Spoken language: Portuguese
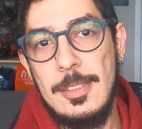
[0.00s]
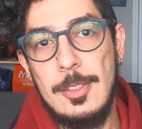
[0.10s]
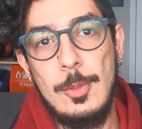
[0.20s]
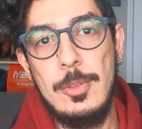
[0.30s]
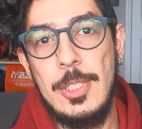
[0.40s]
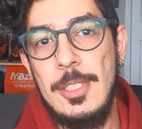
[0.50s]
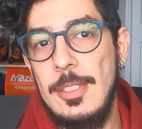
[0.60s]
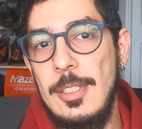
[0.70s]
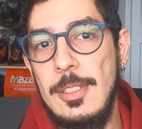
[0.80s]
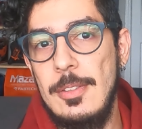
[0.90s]
não
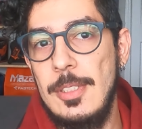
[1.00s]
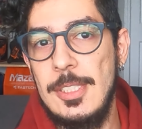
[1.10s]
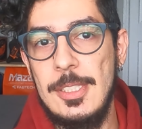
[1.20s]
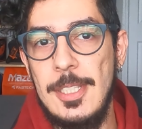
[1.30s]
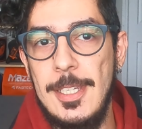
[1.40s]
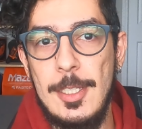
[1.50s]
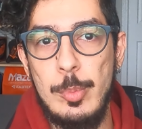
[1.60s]
rendendo essa ideia,